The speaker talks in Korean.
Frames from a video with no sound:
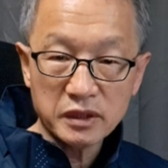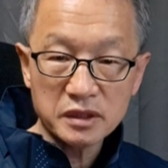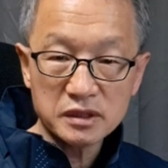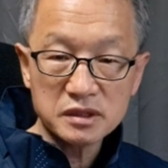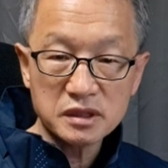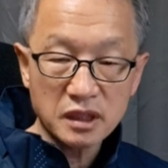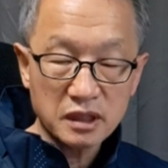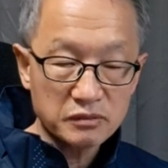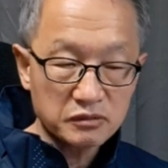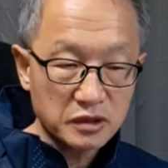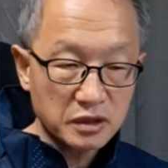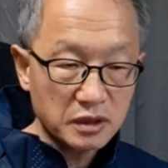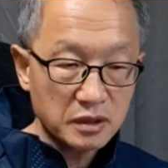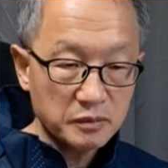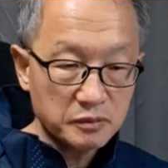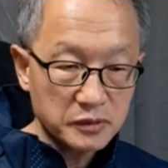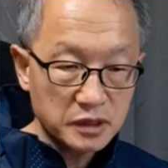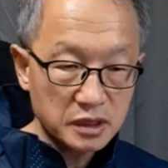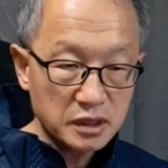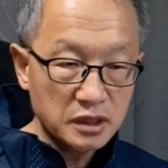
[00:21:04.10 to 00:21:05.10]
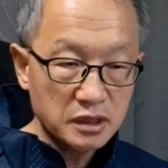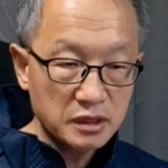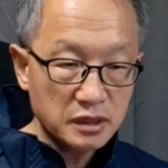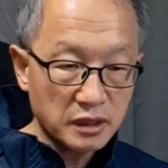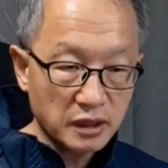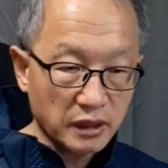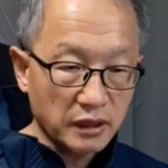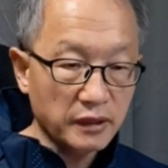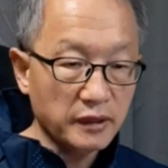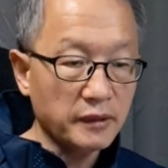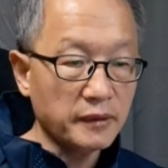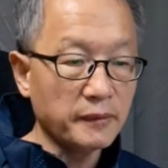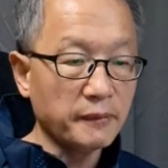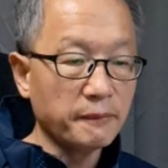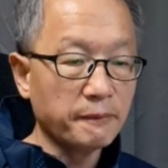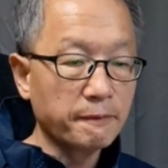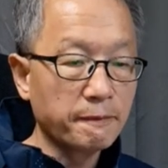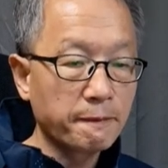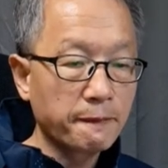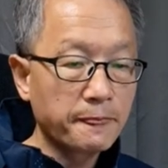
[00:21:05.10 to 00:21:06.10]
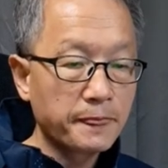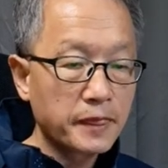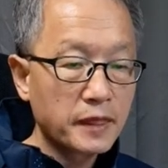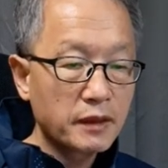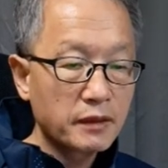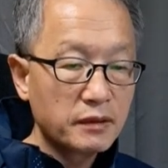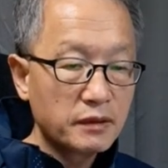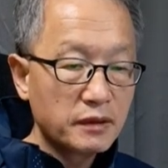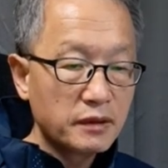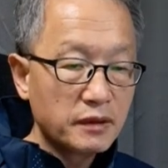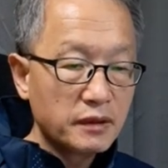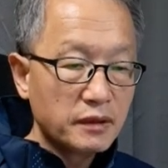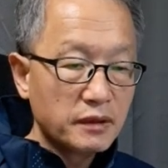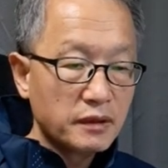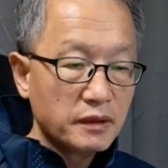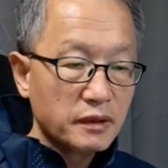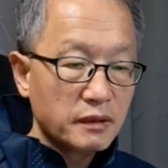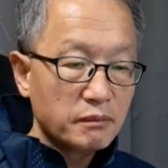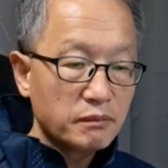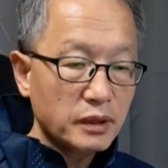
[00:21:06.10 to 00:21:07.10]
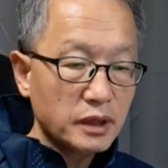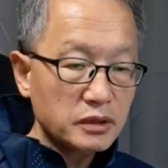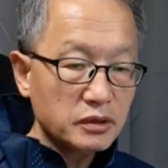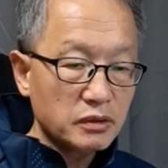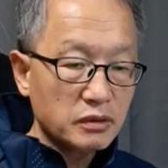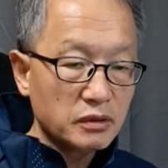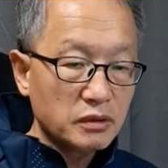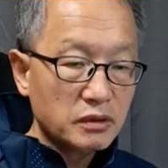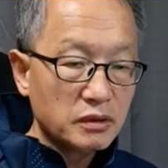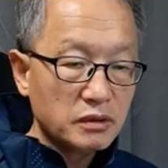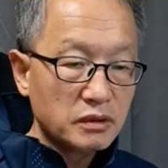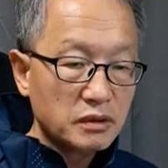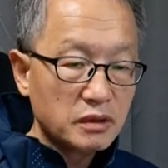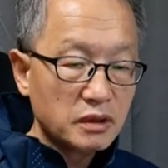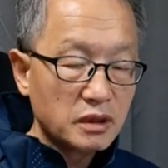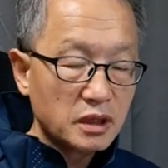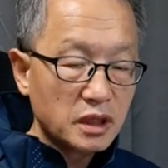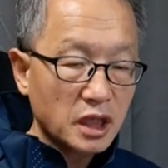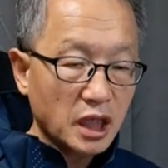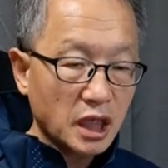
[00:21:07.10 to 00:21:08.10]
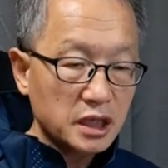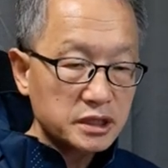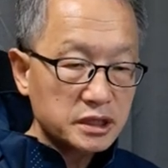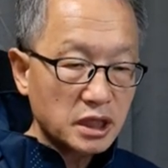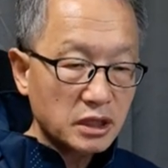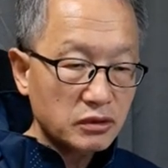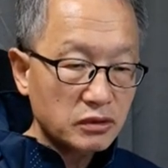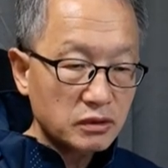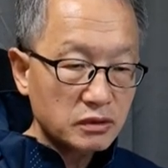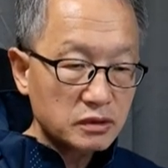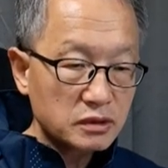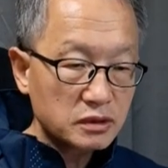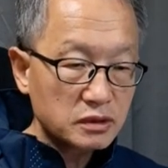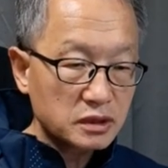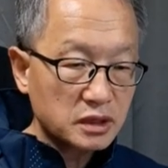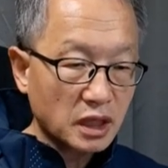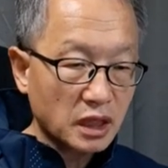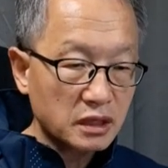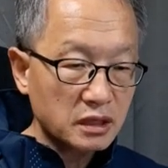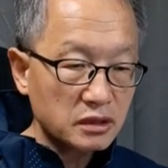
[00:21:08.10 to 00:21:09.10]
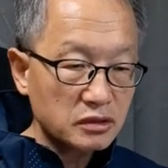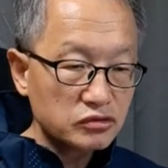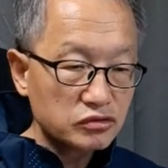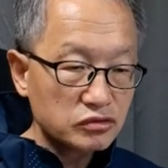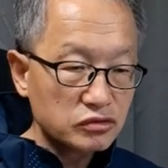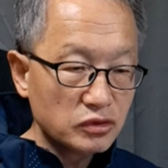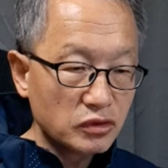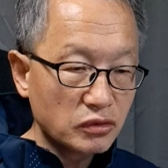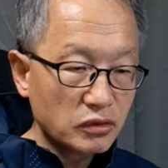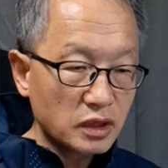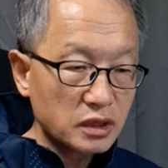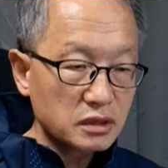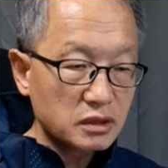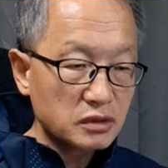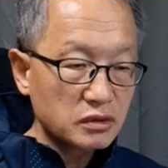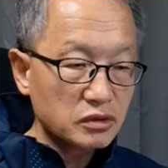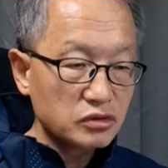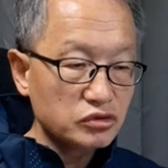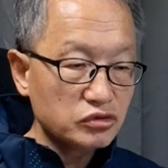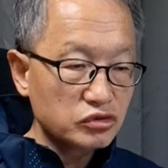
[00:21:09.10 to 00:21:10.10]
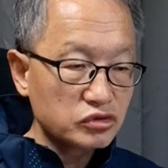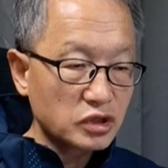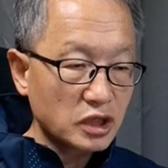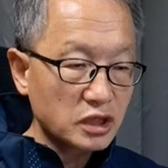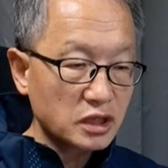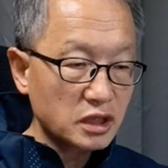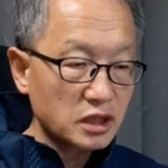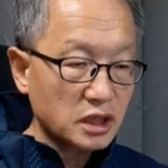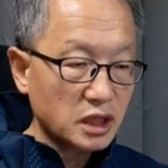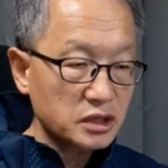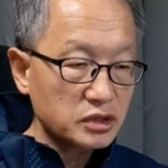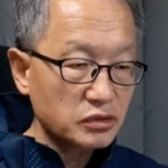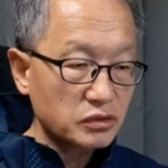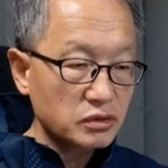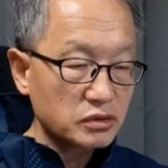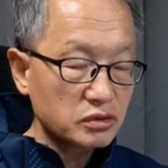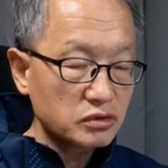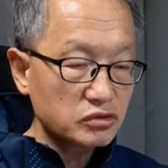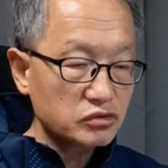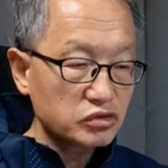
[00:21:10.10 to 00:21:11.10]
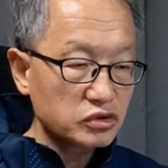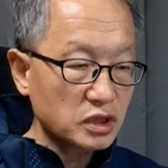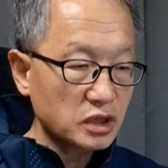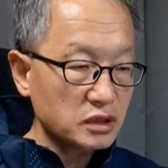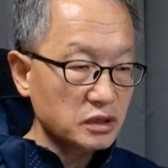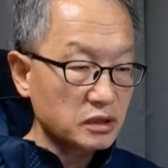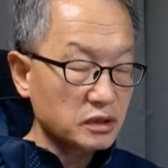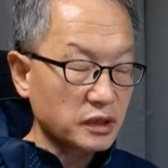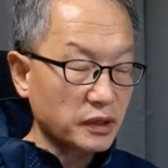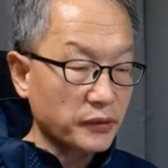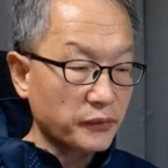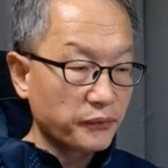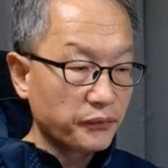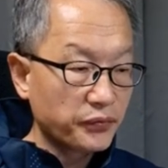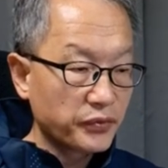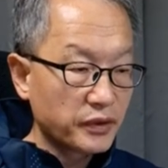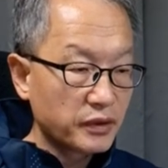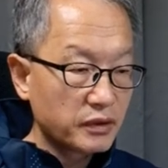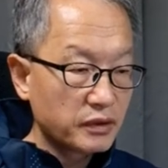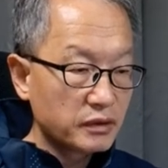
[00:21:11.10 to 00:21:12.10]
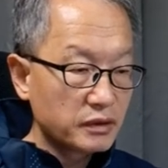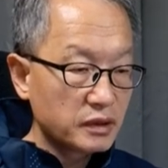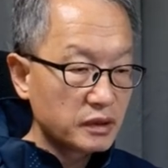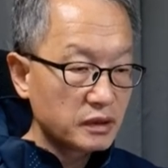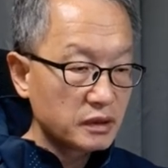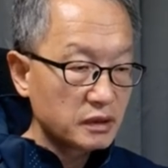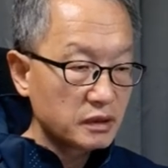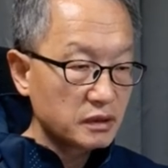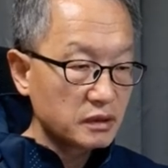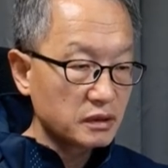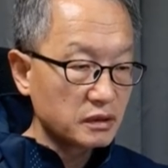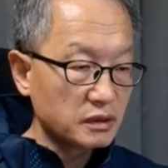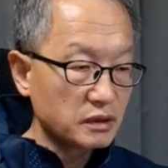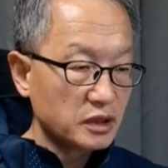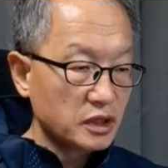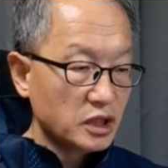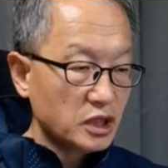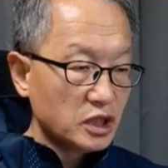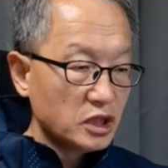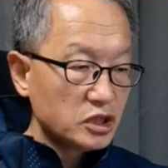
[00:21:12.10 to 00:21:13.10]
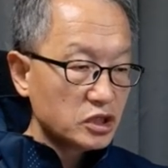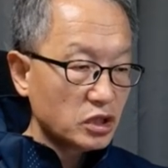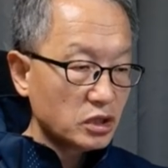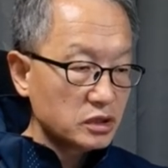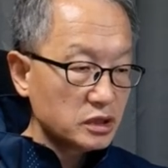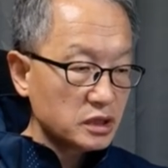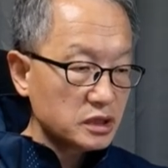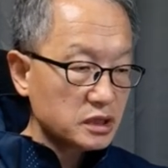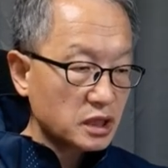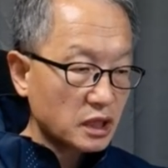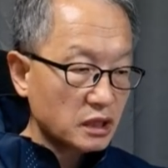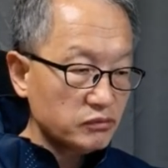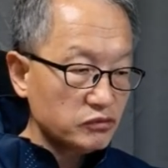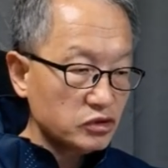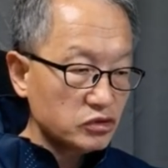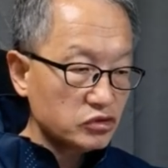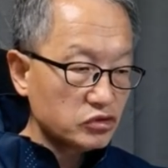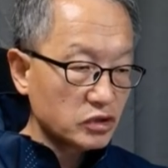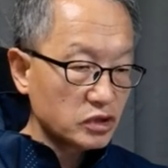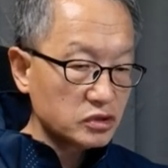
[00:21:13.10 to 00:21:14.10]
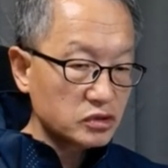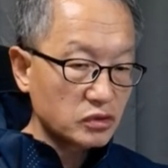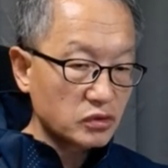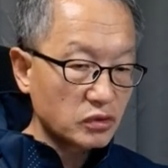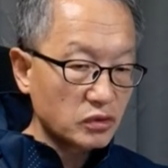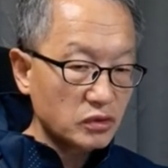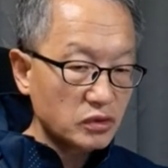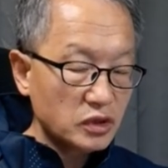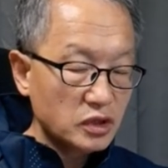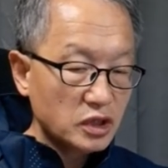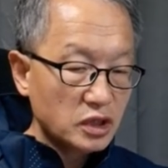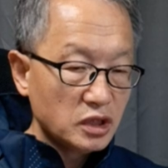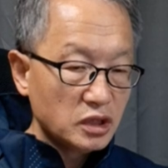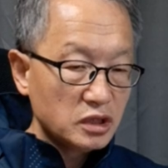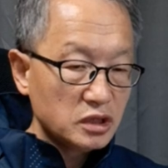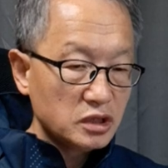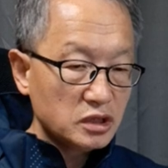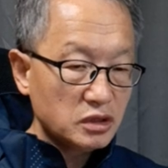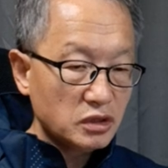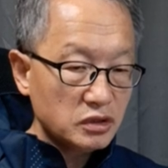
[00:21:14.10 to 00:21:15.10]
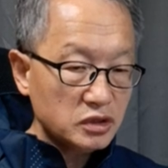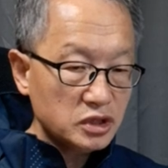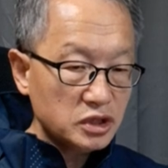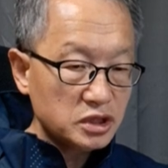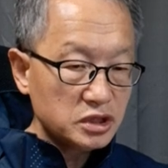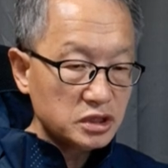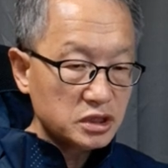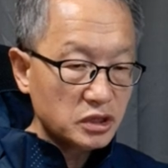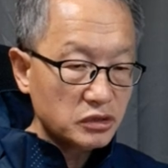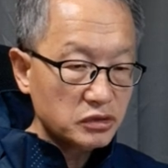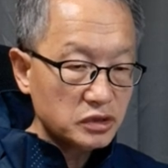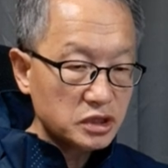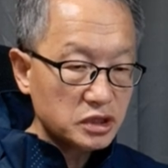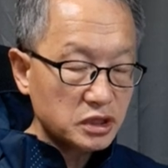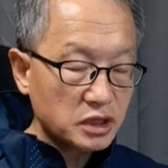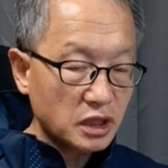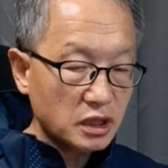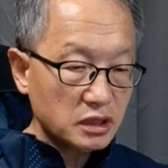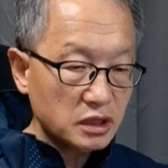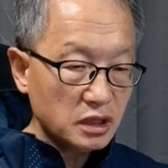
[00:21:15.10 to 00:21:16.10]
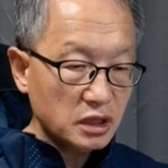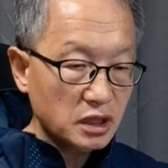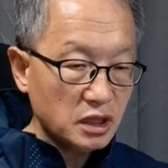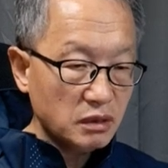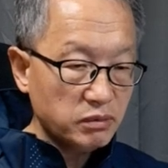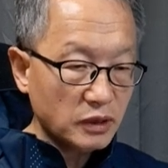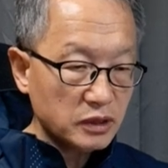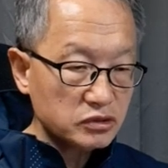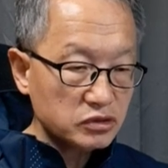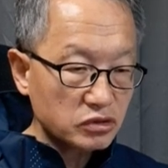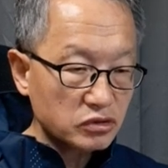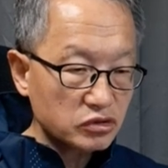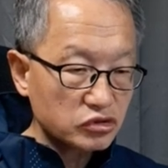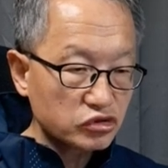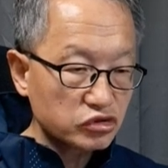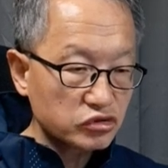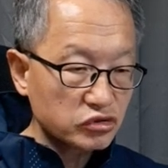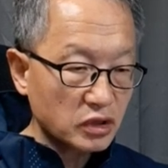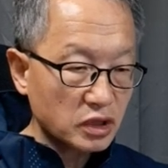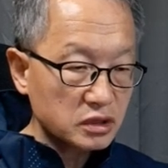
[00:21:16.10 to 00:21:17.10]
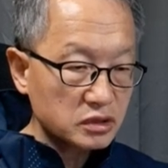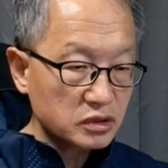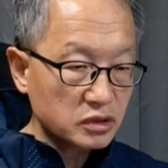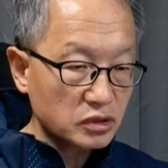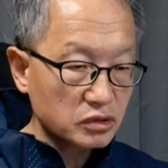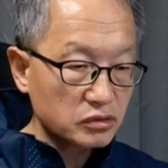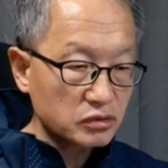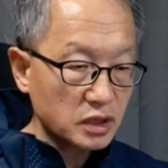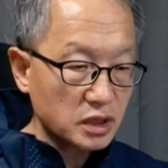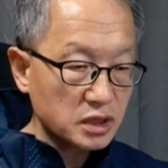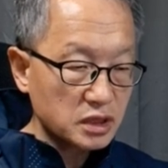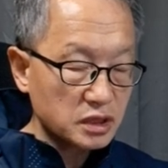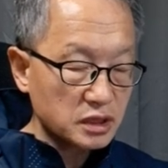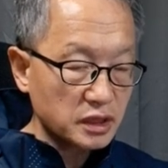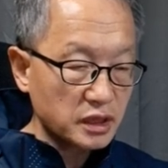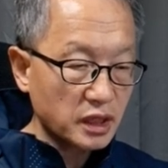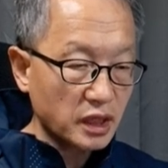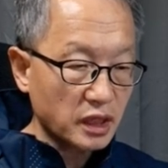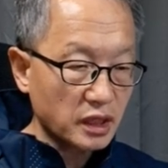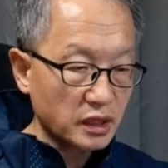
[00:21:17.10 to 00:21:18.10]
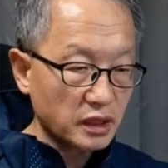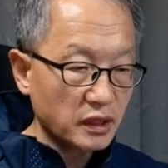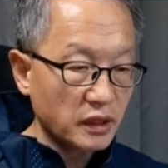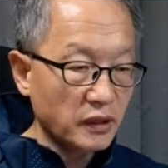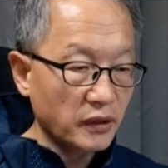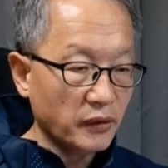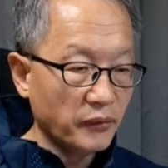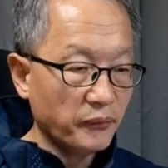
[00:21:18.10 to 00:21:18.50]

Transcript: 사람들이 있는데 봐요. 안창호 등 다른 운동가들도 유사하게 가지고 있던 구상이었다. 예. 현대의 사람들 중에서도 이런 신체의 시각을 일방적으로 추정하는 경우가 있는데